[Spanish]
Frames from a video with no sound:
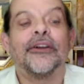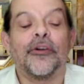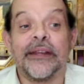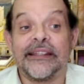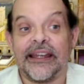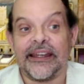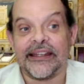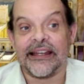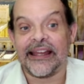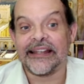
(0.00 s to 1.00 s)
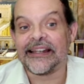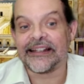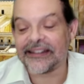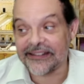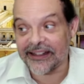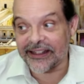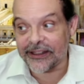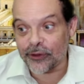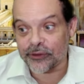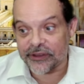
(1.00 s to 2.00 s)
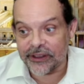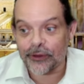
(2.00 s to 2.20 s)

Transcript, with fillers: Obviamente, y la gente que está saliendo de